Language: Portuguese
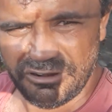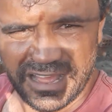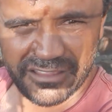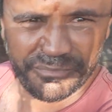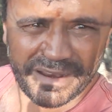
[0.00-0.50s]

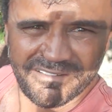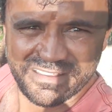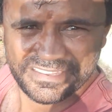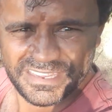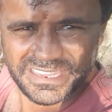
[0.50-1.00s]
lado para
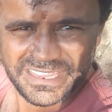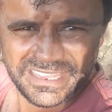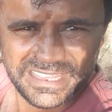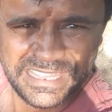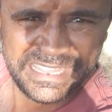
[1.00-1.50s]
ver se
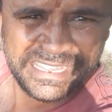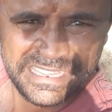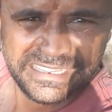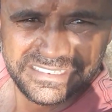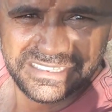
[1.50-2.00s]

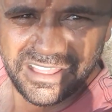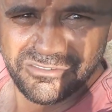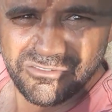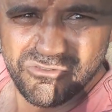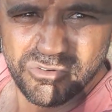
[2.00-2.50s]
se dá
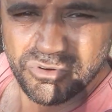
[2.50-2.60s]
alguma